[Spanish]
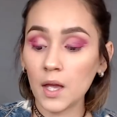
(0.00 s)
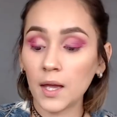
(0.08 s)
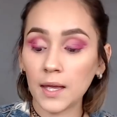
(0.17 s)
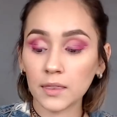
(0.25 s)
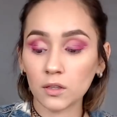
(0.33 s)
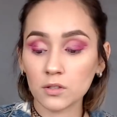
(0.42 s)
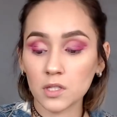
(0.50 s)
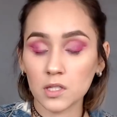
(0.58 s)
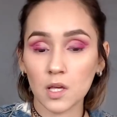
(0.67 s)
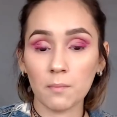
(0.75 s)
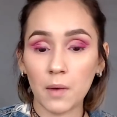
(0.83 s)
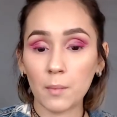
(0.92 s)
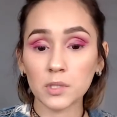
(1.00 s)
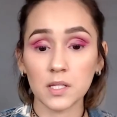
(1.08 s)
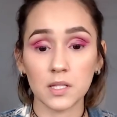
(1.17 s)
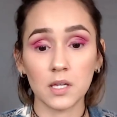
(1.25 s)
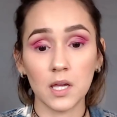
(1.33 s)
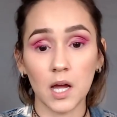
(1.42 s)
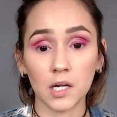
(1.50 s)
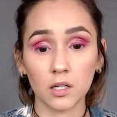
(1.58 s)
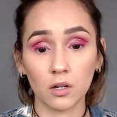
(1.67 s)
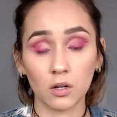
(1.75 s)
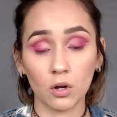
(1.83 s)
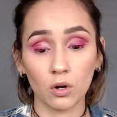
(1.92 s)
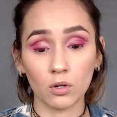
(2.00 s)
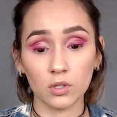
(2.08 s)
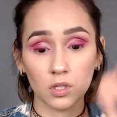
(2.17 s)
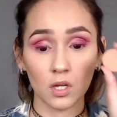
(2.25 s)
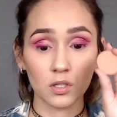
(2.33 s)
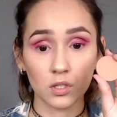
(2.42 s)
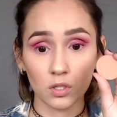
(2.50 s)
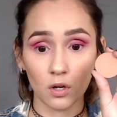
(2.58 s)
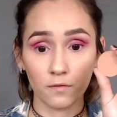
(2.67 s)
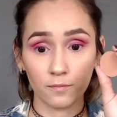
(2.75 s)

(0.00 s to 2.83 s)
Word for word: Entonces vamos a sellar con Soft